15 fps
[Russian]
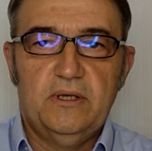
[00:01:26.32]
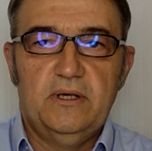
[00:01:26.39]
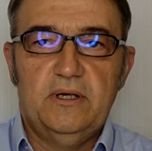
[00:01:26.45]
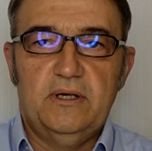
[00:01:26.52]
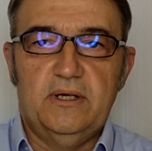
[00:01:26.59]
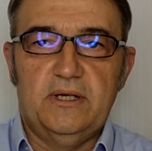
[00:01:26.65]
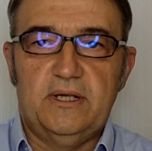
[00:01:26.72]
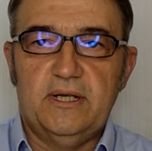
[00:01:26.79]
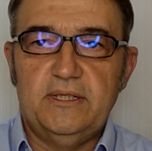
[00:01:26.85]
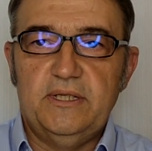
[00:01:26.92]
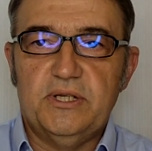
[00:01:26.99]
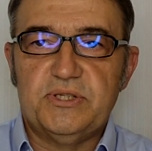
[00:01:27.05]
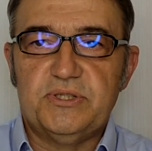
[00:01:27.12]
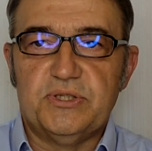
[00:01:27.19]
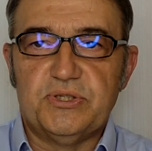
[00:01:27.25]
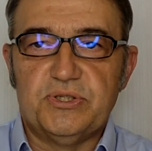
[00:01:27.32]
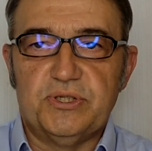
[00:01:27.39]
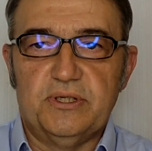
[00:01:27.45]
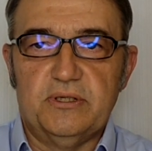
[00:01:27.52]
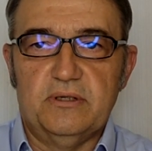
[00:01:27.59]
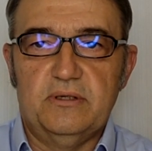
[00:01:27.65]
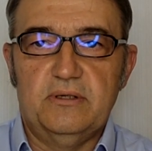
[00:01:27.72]
Э, конечно
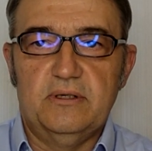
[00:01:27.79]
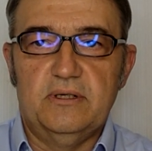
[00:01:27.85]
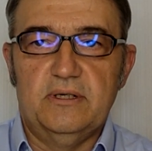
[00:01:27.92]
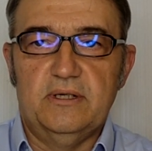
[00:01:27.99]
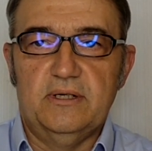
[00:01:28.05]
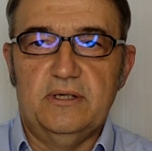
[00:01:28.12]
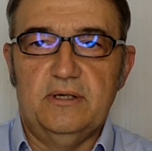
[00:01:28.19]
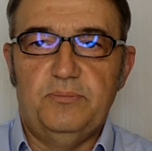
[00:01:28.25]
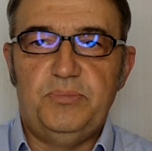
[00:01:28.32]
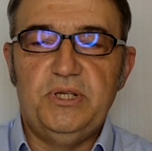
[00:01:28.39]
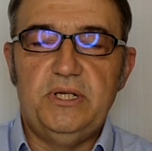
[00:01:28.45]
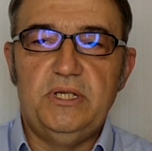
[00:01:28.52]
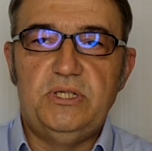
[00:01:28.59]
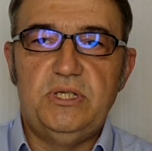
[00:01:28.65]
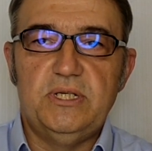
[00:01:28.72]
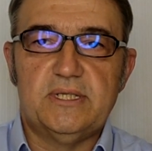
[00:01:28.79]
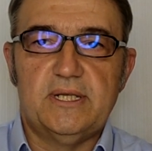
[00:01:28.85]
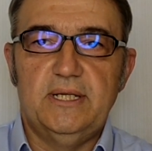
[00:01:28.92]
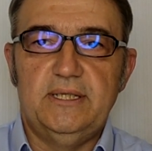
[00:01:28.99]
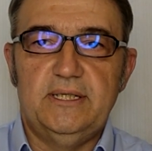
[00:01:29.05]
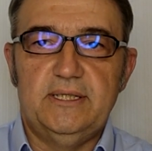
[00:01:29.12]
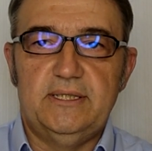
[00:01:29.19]
же, э,
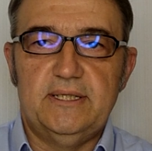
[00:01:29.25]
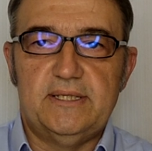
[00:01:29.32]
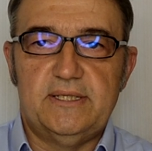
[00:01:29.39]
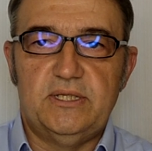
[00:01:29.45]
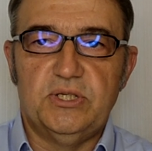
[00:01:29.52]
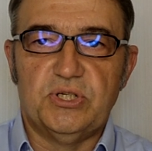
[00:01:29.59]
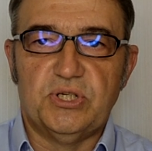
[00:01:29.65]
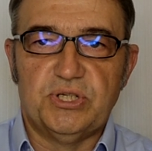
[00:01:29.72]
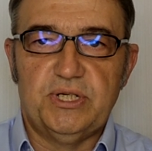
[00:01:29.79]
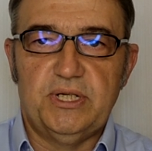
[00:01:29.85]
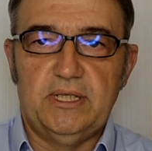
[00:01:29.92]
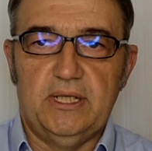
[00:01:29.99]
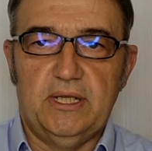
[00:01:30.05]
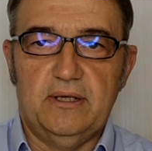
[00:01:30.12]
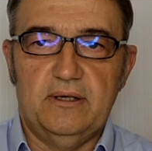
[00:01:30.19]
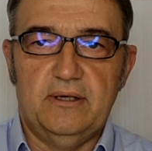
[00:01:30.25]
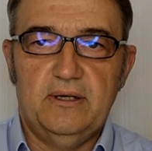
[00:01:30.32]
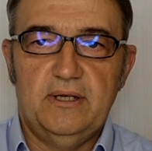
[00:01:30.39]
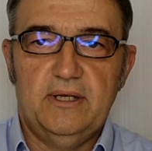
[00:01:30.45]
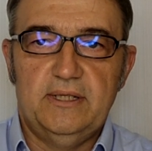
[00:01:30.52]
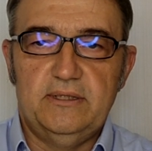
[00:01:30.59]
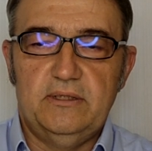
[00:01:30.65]
перечисленные достижения
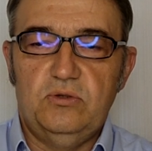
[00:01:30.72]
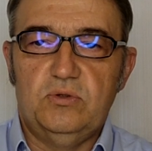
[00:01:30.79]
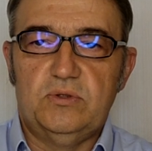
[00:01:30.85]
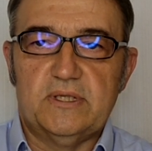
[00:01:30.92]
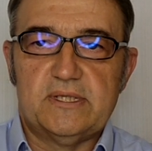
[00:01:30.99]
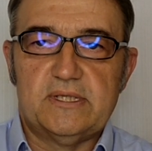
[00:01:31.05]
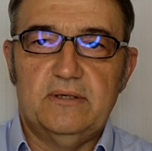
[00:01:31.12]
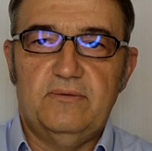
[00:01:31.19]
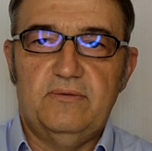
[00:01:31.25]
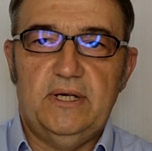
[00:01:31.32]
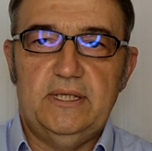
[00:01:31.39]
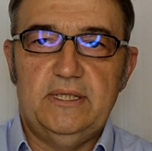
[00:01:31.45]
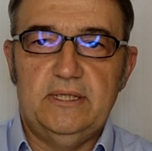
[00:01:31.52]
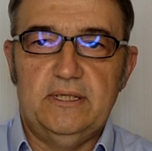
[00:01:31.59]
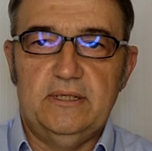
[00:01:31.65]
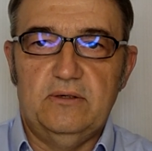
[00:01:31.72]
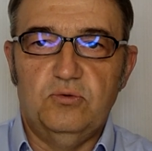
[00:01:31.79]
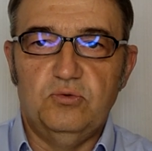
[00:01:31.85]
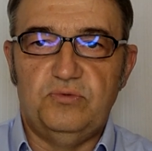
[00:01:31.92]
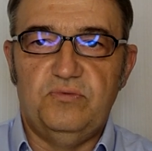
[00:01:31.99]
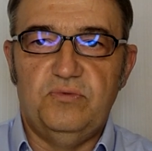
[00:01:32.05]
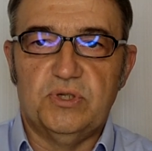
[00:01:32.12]
дают основания
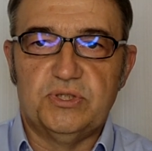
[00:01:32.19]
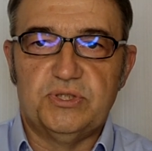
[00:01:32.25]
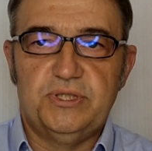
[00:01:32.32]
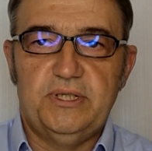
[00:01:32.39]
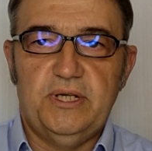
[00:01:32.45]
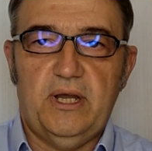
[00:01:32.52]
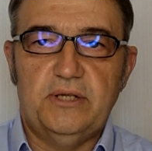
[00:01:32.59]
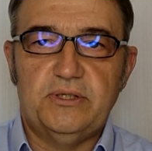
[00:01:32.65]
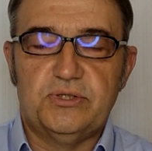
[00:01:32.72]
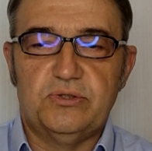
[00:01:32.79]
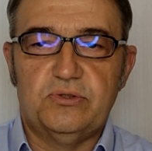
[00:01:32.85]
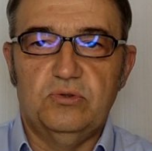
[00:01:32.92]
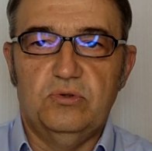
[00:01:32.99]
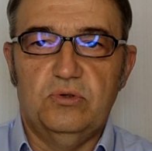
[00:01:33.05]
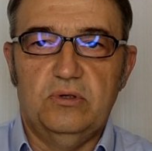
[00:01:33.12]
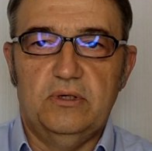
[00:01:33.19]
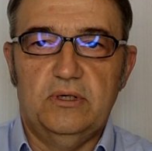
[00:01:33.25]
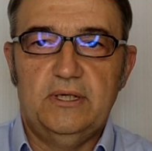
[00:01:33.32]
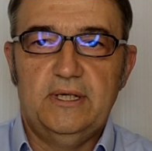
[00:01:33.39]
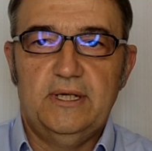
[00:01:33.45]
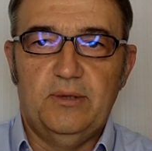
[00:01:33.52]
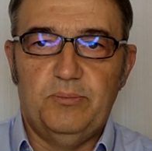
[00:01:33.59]
утверждать,
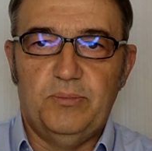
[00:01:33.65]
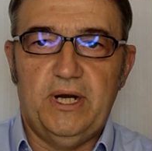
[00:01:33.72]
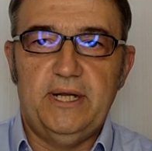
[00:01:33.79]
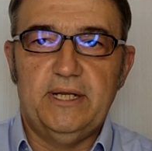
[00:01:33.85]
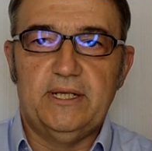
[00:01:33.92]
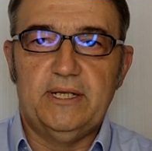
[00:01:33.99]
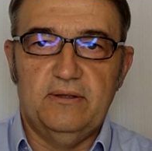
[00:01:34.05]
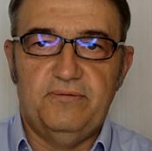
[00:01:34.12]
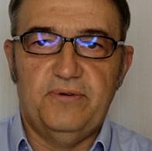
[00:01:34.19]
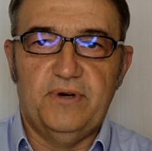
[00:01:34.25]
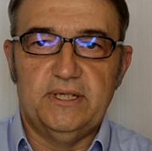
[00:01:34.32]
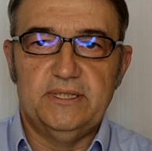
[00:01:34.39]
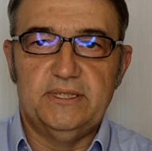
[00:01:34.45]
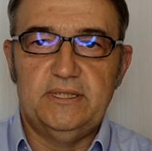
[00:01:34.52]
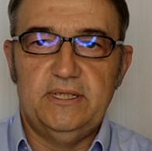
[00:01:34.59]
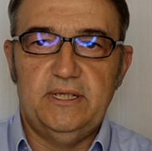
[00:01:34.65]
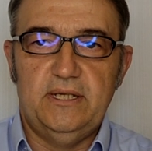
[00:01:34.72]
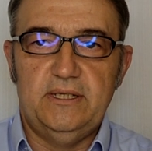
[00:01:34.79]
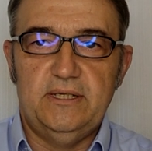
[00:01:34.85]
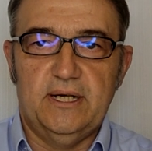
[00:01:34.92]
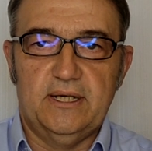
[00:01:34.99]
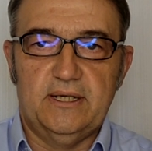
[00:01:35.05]
что Майкл
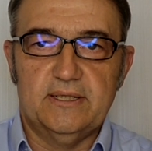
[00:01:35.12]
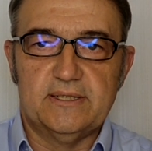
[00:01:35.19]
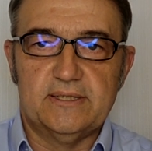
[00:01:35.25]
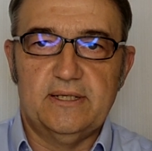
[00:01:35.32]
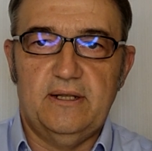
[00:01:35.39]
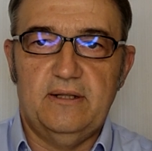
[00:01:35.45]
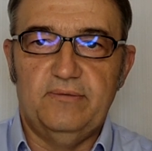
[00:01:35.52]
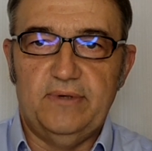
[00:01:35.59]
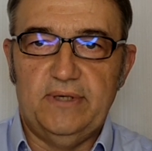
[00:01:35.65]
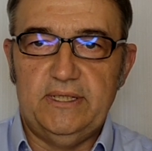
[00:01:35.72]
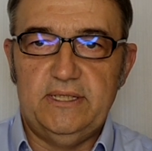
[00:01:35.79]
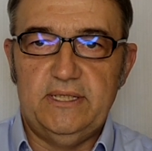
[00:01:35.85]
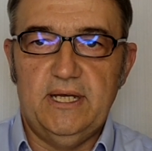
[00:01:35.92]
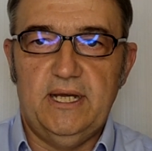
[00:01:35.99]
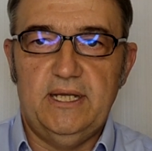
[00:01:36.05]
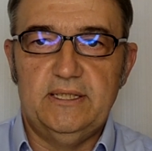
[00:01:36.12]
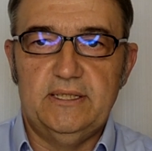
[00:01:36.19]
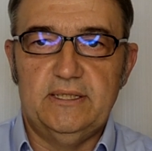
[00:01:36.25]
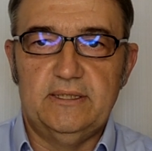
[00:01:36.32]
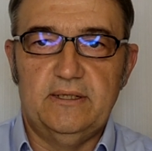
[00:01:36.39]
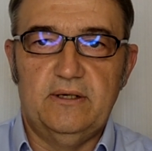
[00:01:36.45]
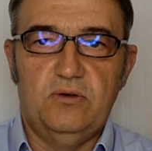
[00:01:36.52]
Фарадей оказал
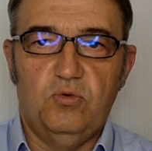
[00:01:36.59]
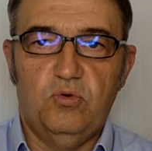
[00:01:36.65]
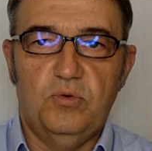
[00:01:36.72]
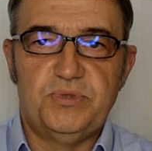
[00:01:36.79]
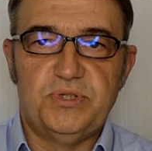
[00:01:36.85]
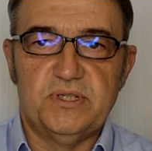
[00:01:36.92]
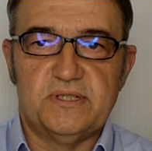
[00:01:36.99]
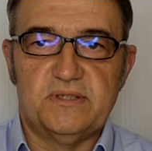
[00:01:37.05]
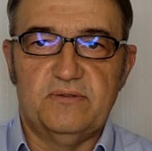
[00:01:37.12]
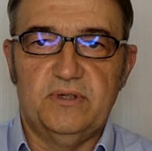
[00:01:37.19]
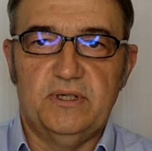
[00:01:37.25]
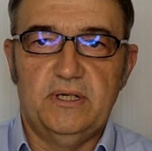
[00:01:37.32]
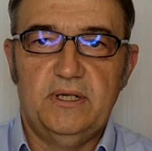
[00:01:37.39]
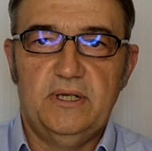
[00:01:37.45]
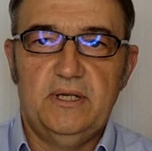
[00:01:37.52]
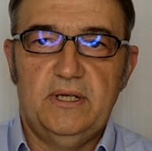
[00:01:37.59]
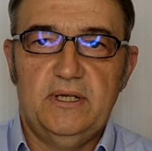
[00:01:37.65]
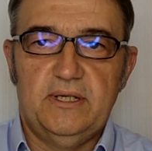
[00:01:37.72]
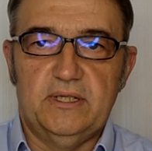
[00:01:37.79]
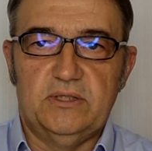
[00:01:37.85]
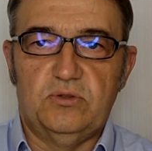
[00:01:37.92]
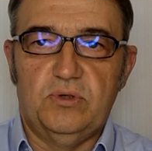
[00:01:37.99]
влияние на общество,
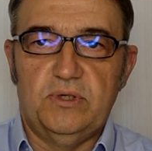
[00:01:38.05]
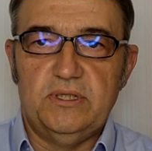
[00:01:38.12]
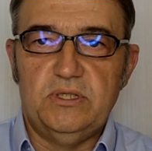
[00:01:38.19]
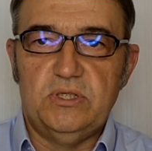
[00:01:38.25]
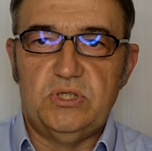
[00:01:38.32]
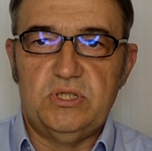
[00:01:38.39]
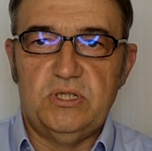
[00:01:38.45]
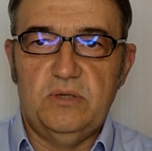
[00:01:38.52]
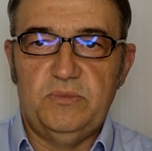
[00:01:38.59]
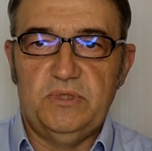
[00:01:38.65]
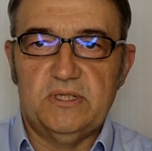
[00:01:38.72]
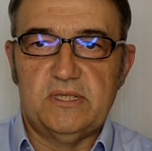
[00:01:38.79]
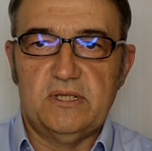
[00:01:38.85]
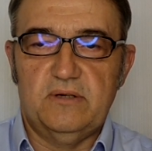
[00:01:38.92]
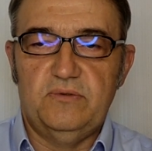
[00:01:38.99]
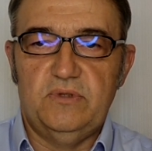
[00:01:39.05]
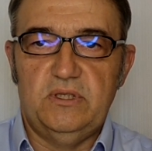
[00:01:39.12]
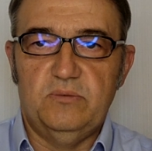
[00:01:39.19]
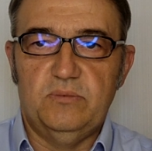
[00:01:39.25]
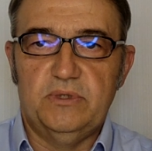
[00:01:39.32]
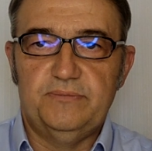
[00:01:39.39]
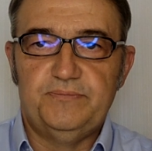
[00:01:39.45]
которое ни с чем не
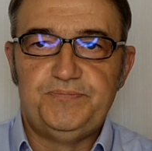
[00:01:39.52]
сравнимо.